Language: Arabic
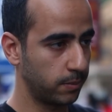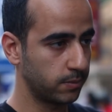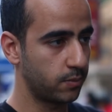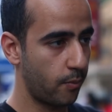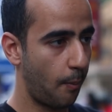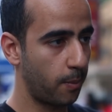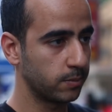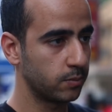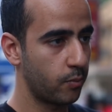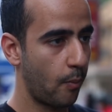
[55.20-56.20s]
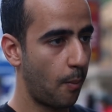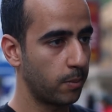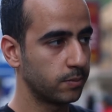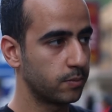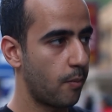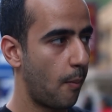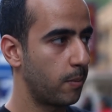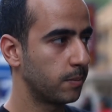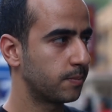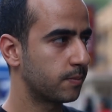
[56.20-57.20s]
دي ممكن نحقق سكور كام؟
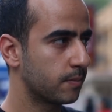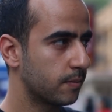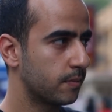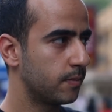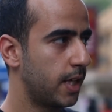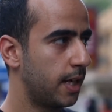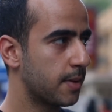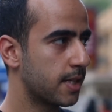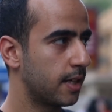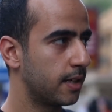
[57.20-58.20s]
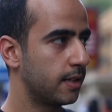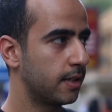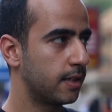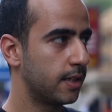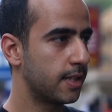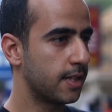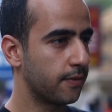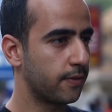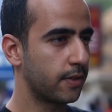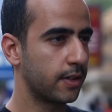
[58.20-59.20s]
يعني مثلا 2
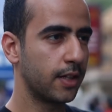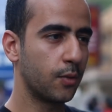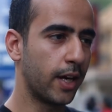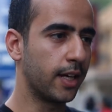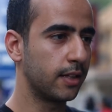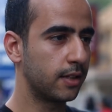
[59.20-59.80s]
0 2 1